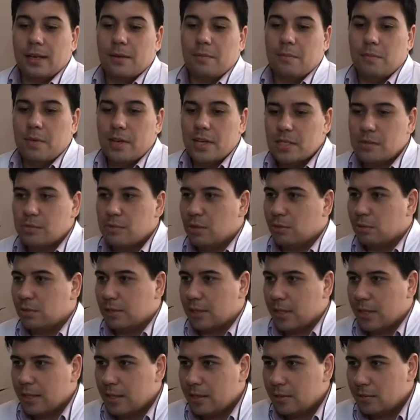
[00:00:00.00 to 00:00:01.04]
mesmo não
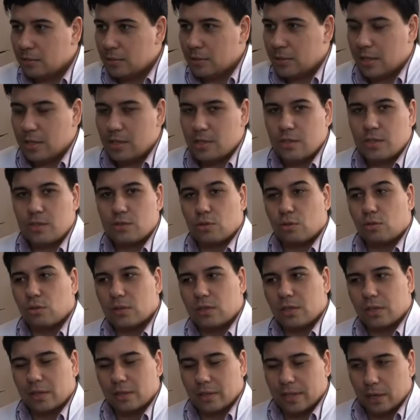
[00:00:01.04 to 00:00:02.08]
tendo os dentinhos ou
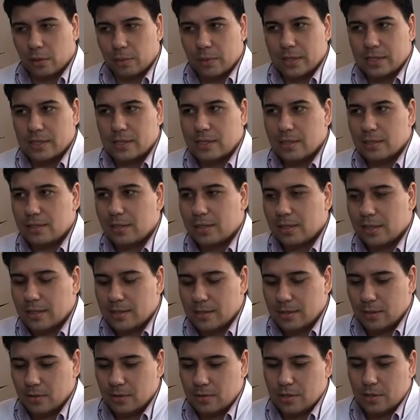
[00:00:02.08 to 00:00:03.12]
quando está começando a
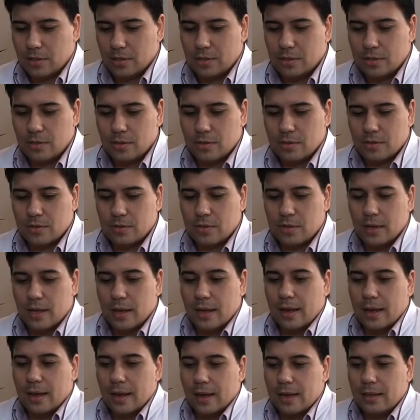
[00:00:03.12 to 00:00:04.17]
nascer os dentinhos,
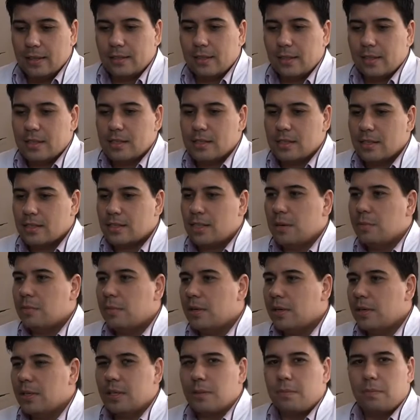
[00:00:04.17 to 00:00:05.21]
é interessante a
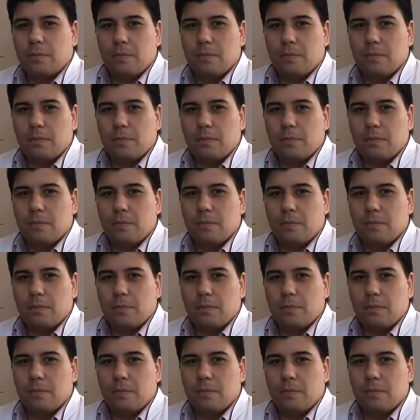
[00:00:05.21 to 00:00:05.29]
mãe,